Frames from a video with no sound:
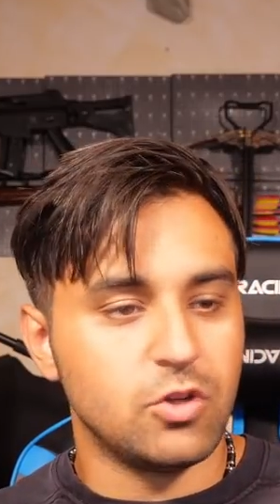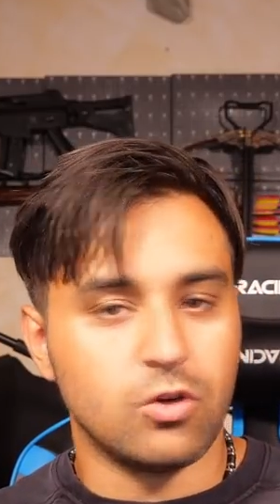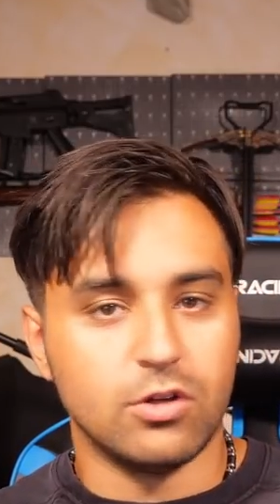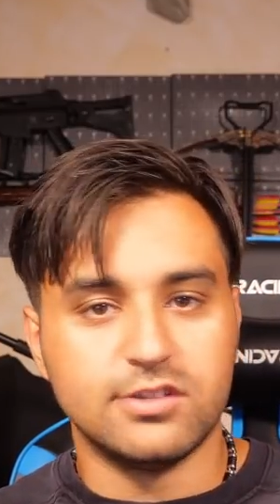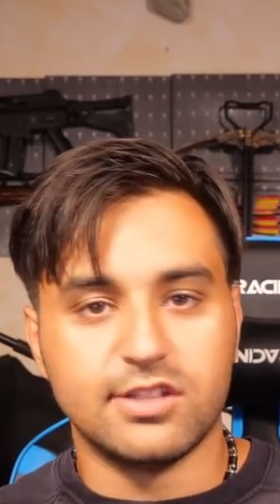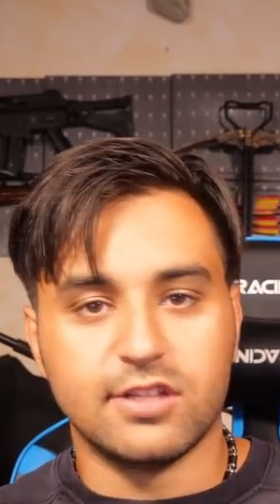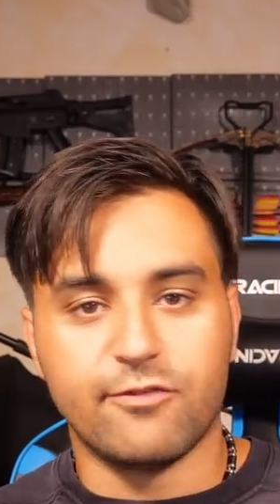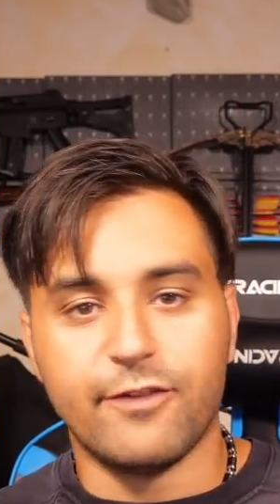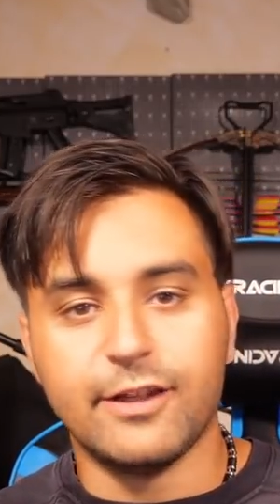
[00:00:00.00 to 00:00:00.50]

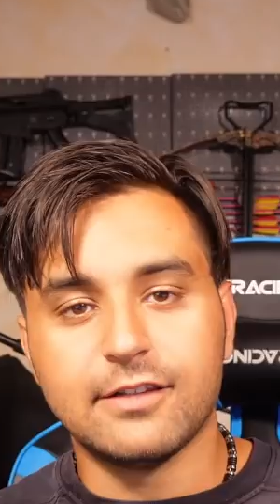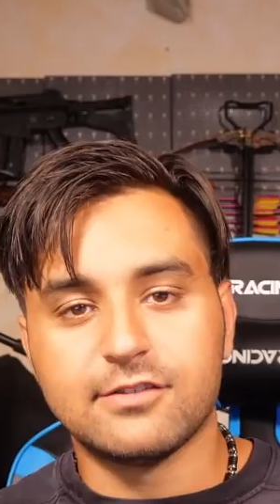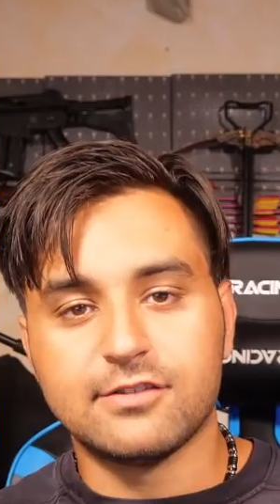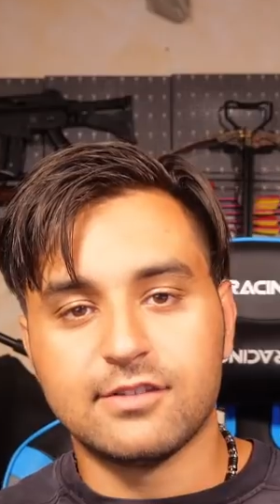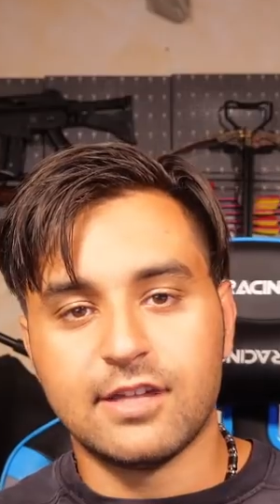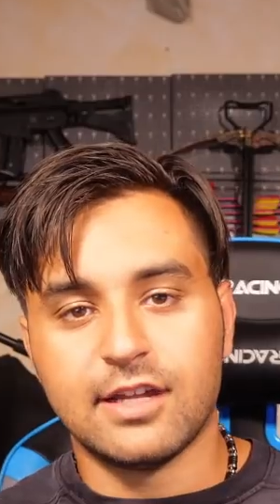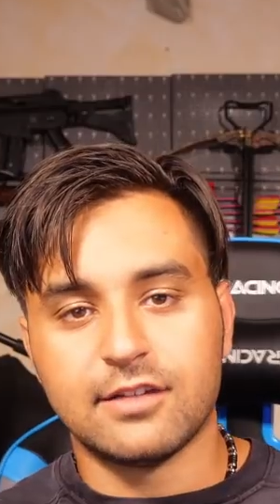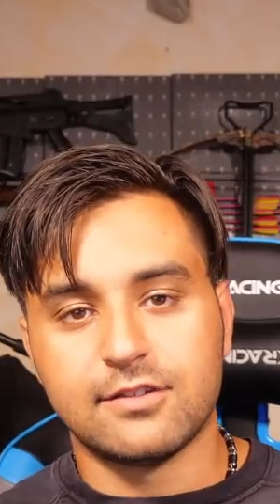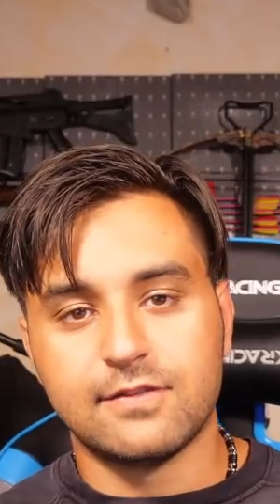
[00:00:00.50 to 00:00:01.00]

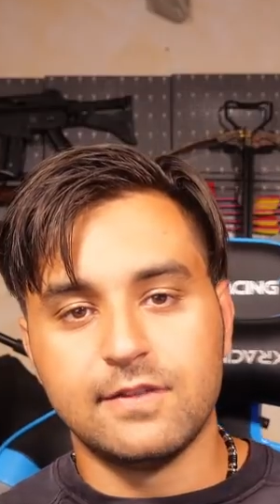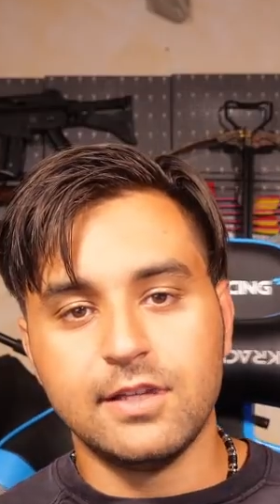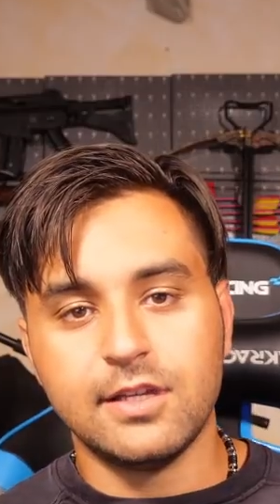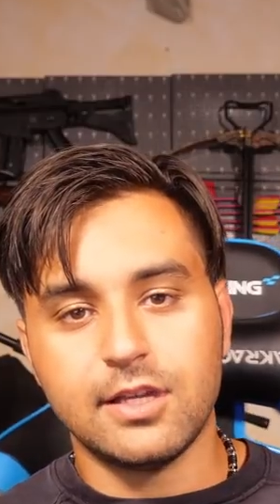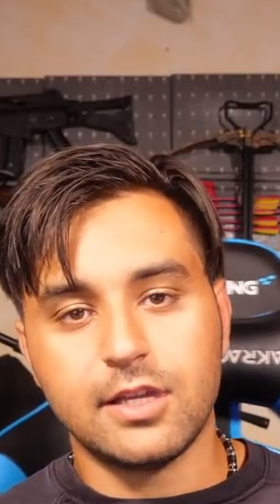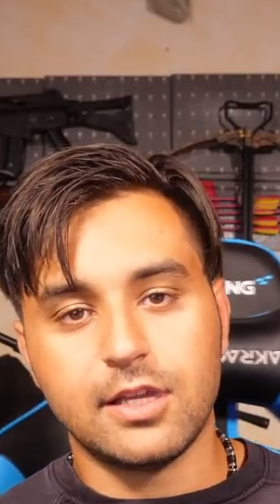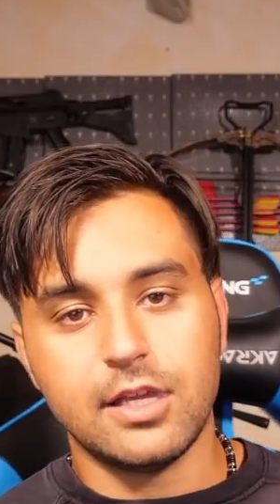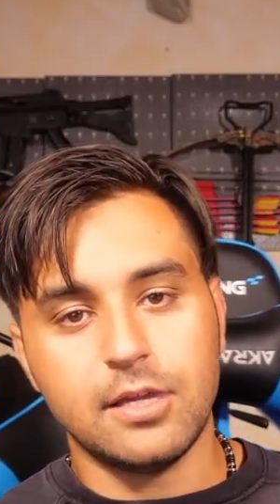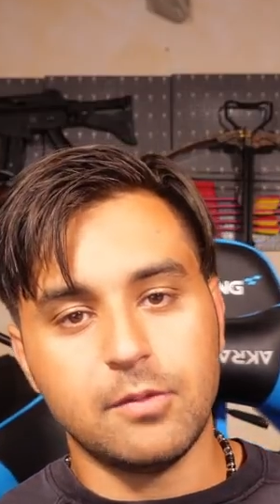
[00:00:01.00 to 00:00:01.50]
Konsequenzen hat es
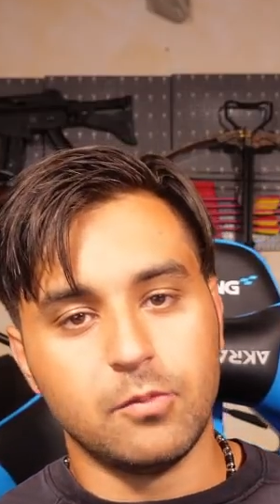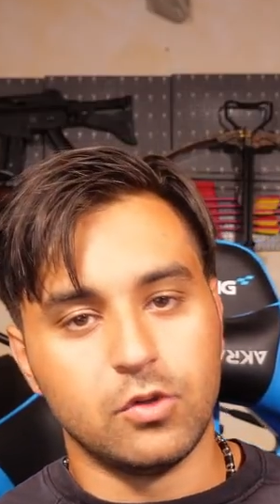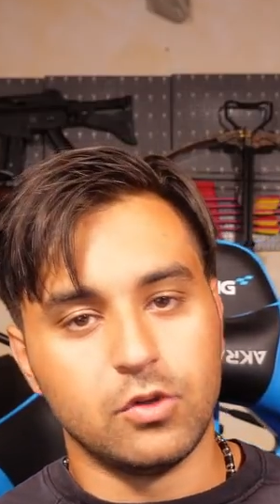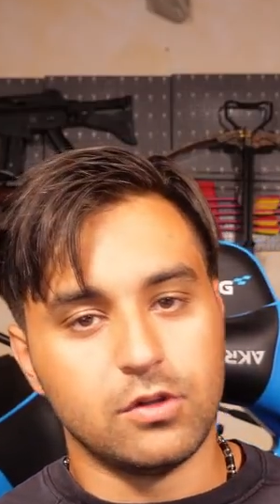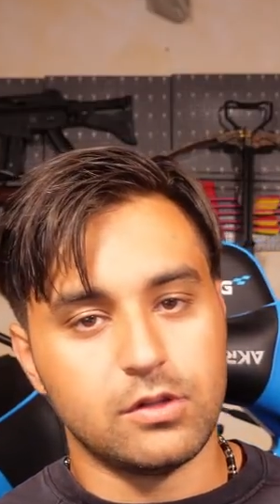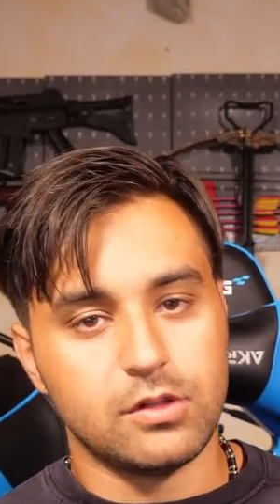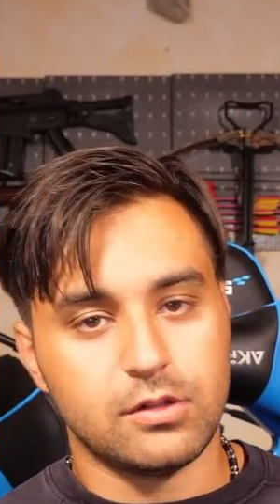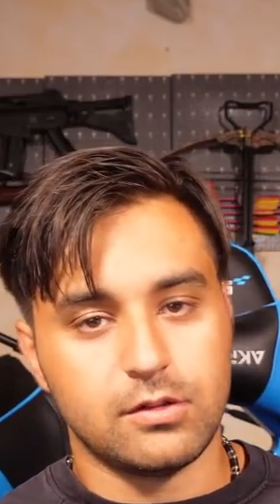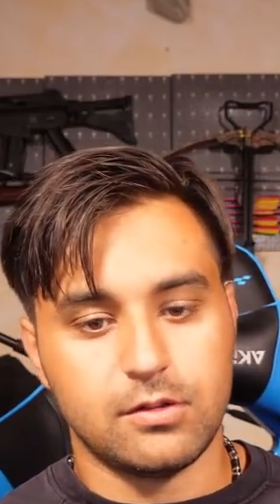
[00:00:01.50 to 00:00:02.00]
nie gegeben
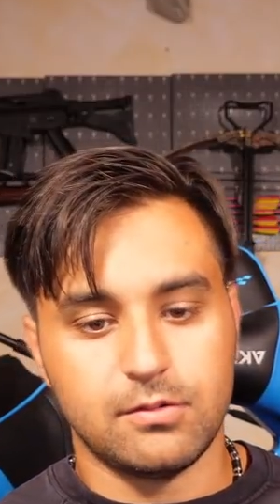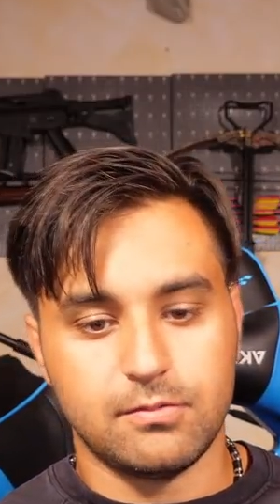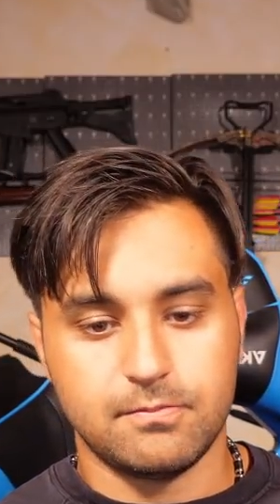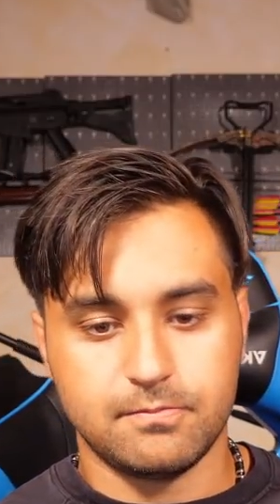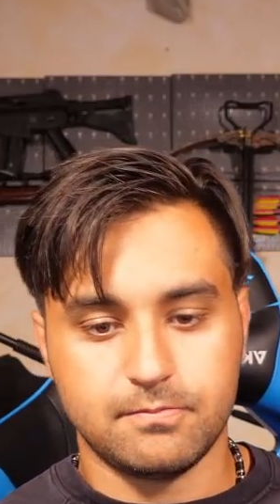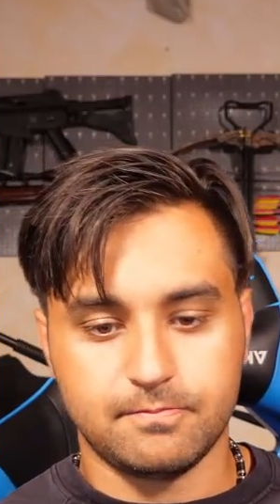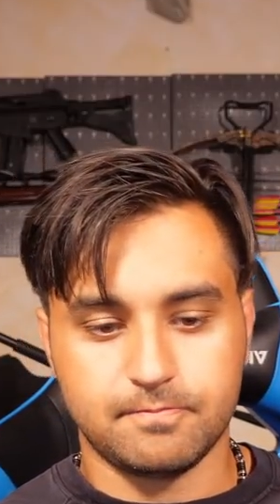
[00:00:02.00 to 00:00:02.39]
und